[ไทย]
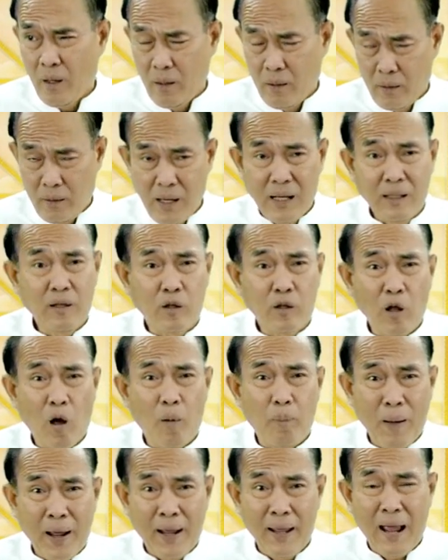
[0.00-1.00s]
เดือนต่
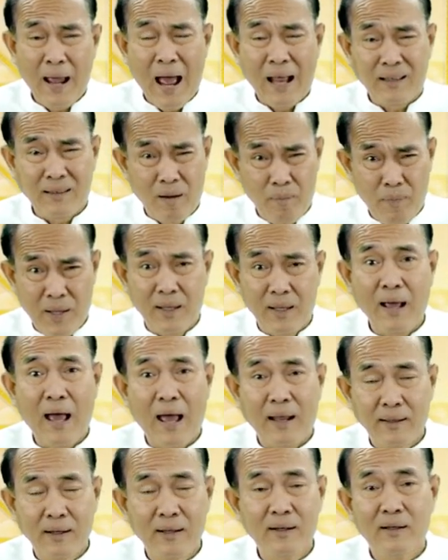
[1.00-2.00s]
อๆไปอาจจะมีงา
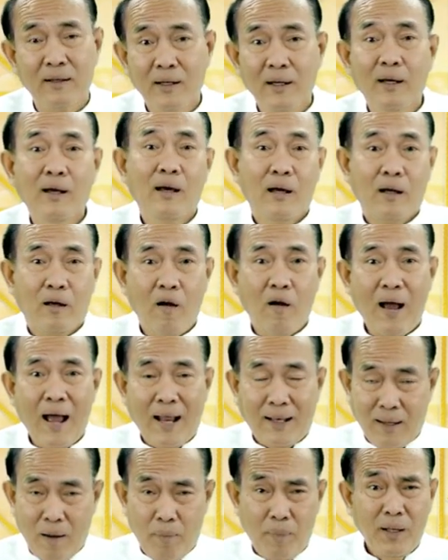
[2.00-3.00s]
นเยอะ ก็อา
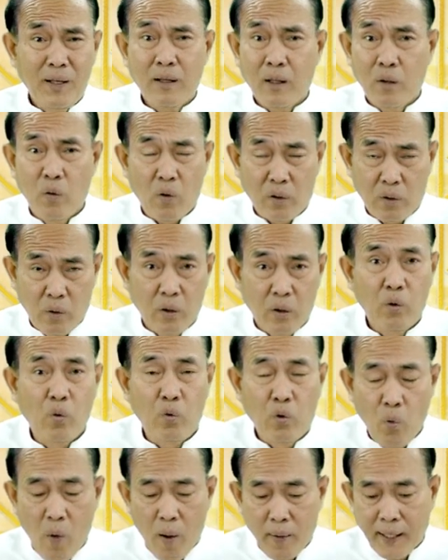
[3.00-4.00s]
จจะไม่สะดวกเดือนดู
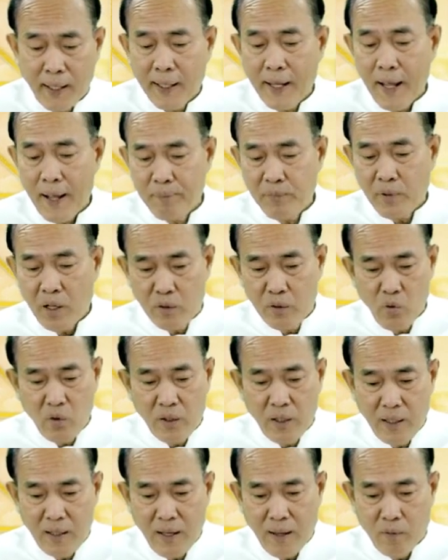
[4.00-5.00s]
ดวงนะครับ ก็ช่วง
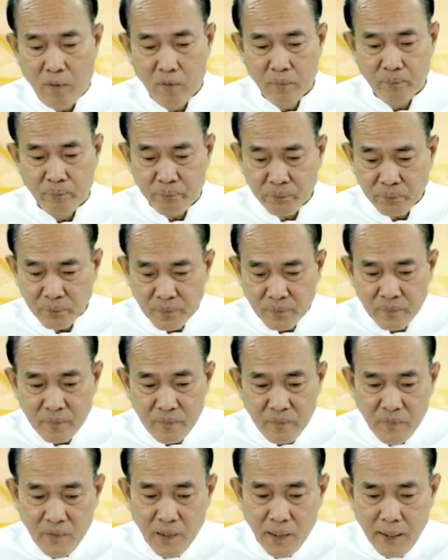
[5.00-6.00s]
นี้ยัง
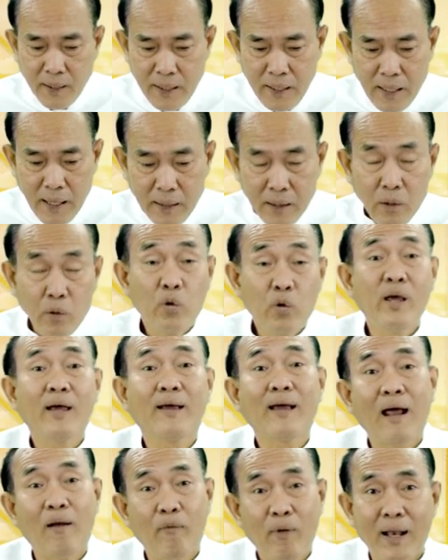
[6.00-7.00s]
เคลียร์คิวเคลียร์
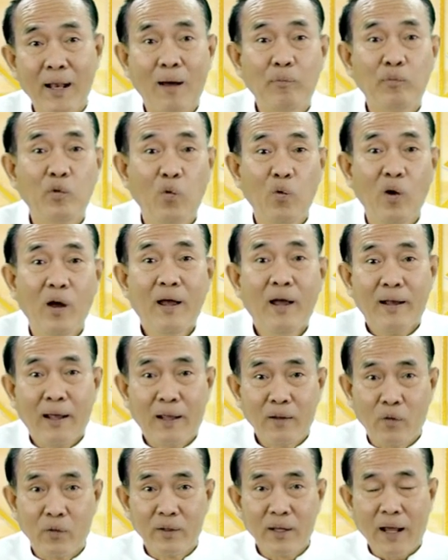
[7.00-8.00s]
งานไว้รับดู ถ้า
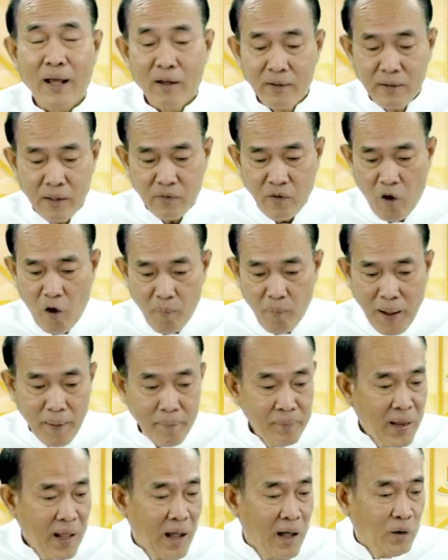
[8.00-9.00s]
สนใจก็ติดต่อมา
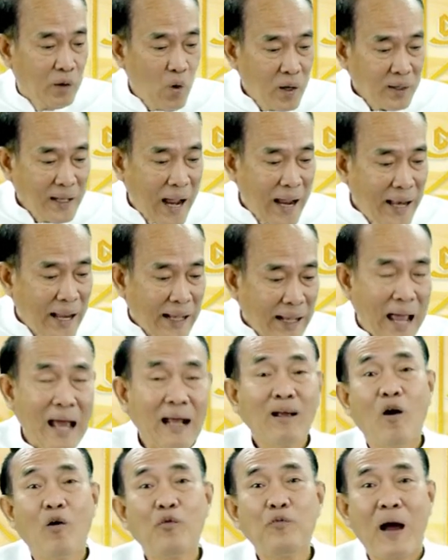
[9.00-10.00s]
ช่วงท้ายรายการ
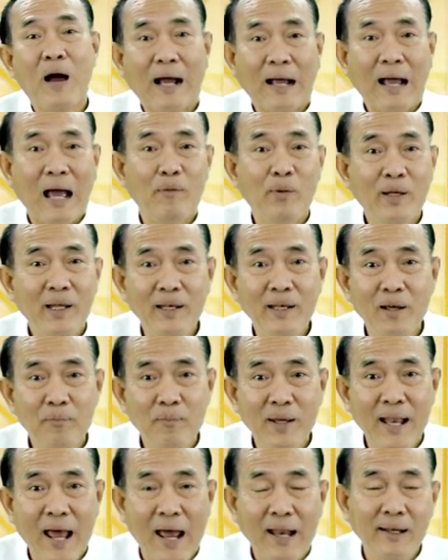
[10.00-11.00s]
ขอฝากงานไว้ที่ 1
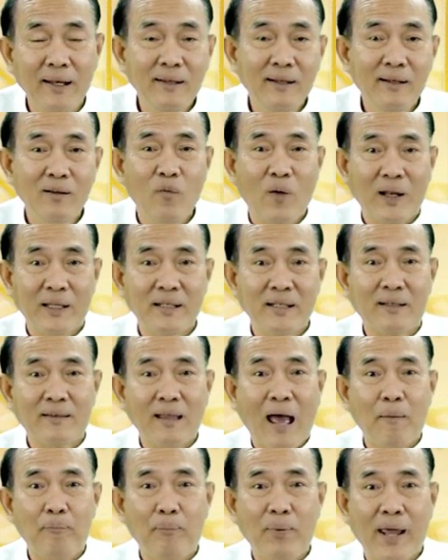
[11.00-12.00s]
มีนานิดหนึ่งวันชะ
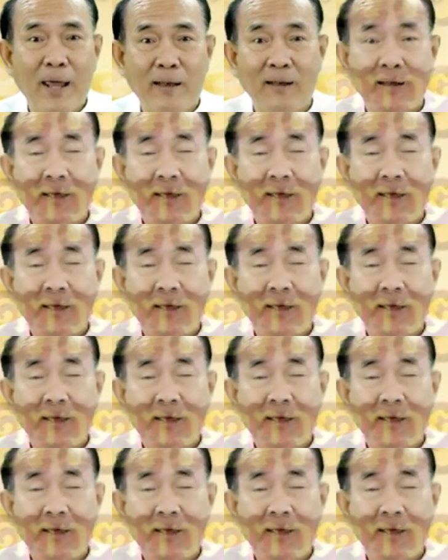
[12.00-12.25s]
ตาเปลี่ยน